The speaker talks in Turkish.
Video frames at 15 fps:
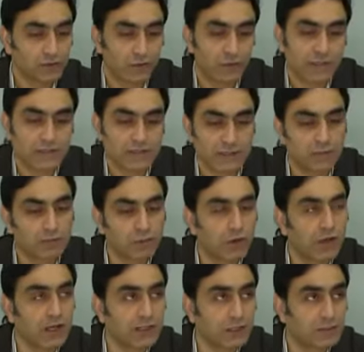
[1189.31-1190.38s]
Dolayısıyla
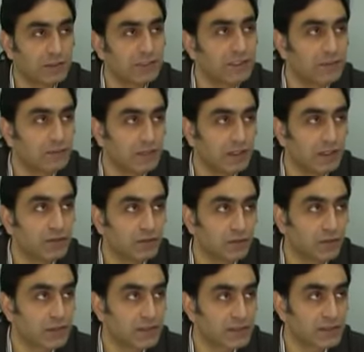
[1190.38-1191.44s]
buralarda birine minnet
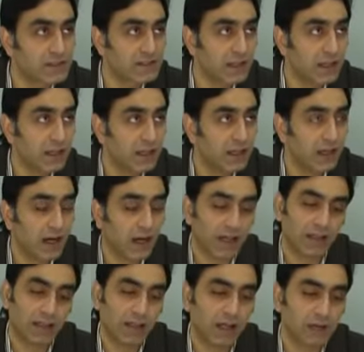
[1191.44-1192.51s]
duyulacaksa
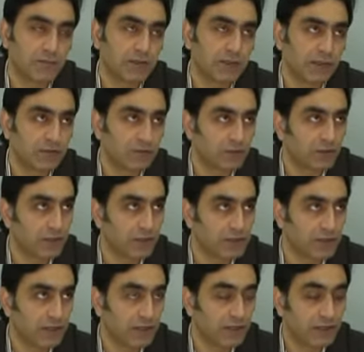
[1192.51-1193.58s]
Allah'a minnet
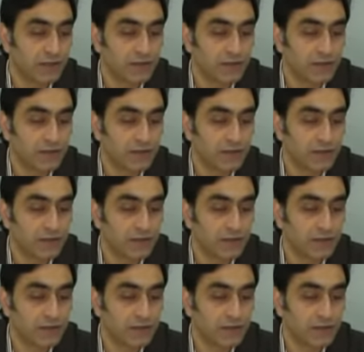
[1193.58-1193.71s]
duyulacak.